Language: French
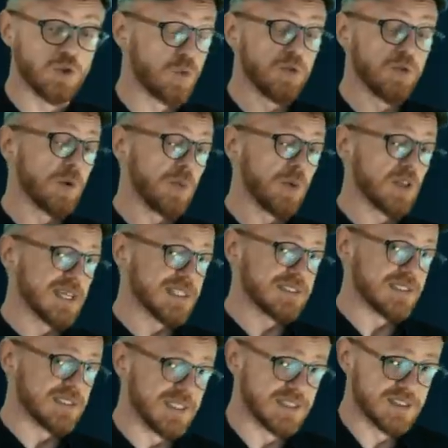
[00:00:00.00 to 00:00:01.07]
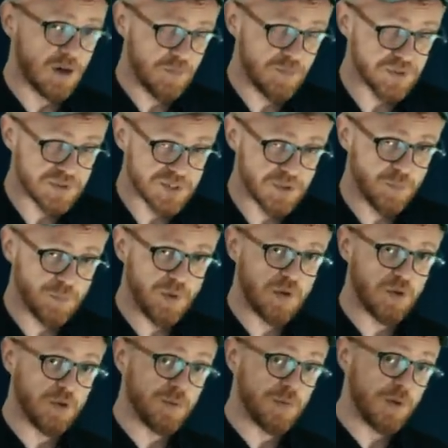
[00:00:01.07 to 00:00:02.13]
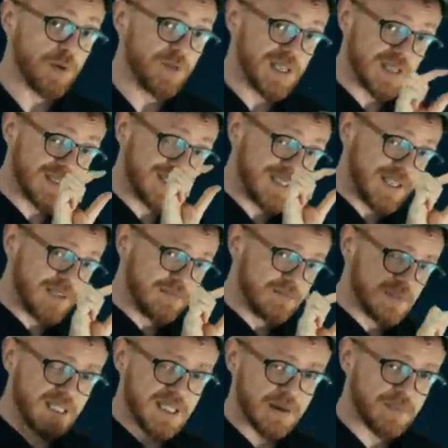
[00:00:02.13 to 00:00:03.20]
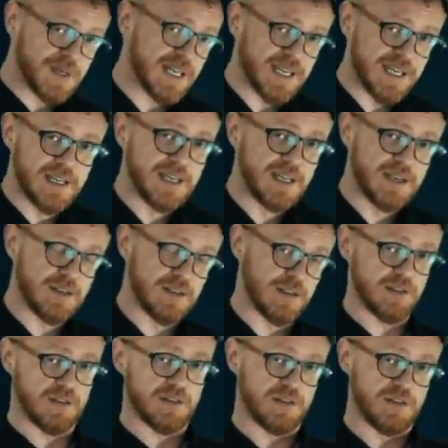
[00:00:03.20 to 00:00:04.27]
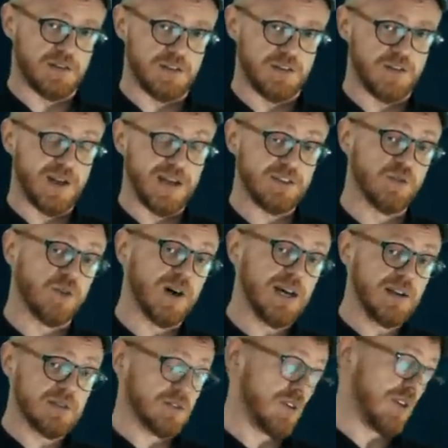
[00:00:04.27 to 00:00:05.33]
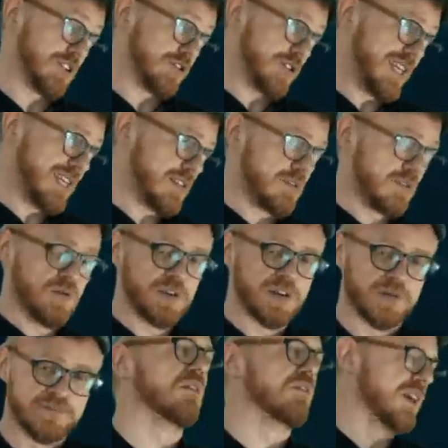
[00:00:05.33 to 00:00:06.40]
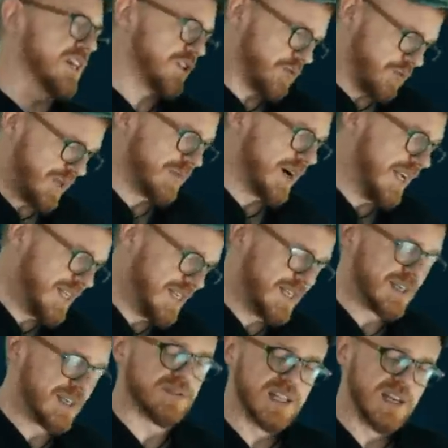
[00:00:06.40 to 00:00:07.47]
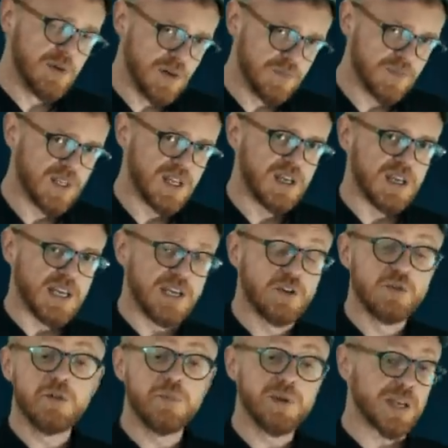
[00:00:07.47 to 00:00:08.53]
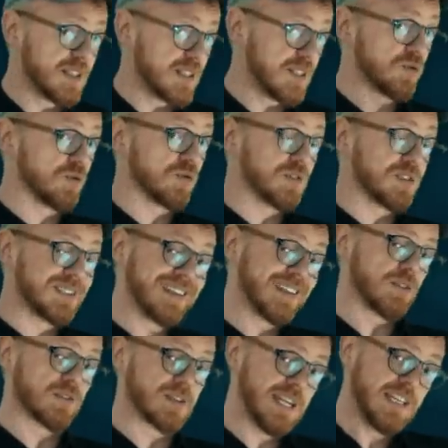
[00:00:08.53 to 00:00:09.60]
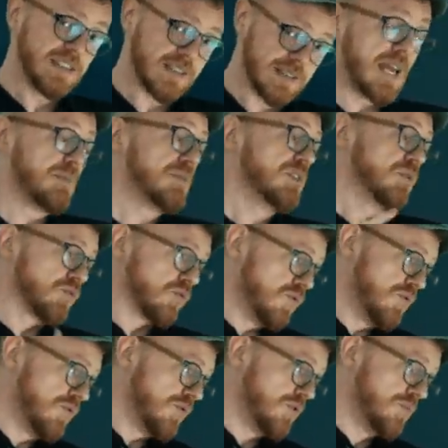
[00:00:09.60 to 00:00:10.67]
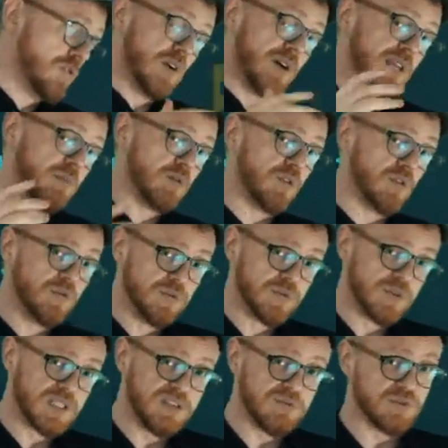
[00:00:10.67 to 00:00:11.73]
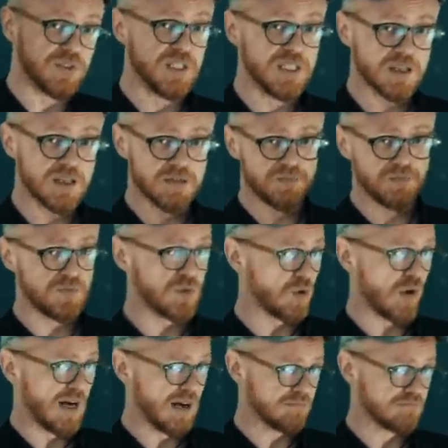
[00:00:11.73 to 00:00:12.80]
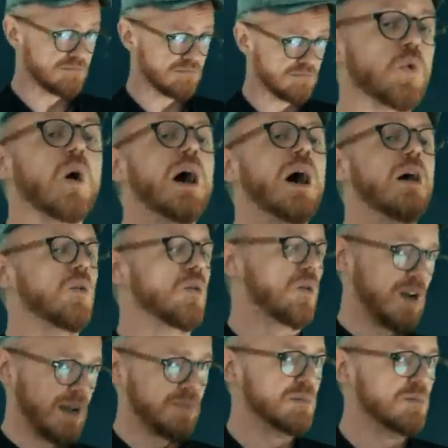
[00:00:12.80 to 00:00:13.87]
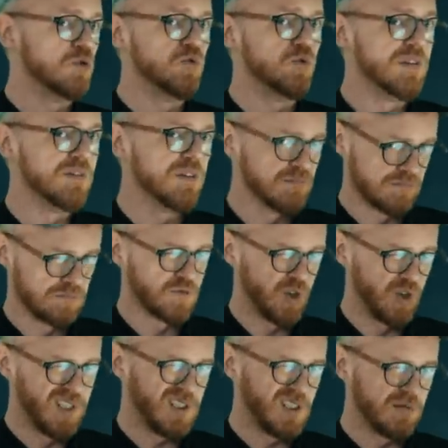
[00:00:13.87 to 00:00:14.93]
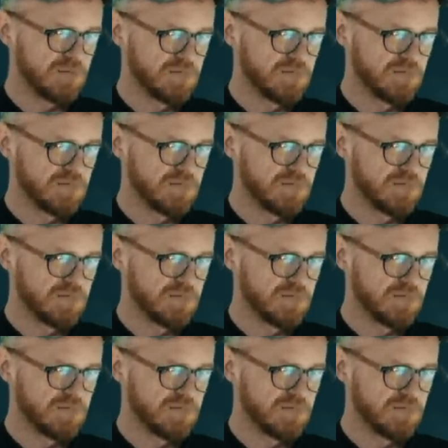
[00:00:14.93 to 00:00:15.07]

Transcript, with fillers: Donc pour reprendre un de ces exemples, si on prend le premier T qui apparaît euh, dans la Torah, dans la Genèse donc, version hébraïque évidemment, et qu'on opère des sauts de 50 lettres, eh bien on trouve le mot hébreu qui veut dire Torah. Torah, euh, la Bible juive, hein, vous connaissez.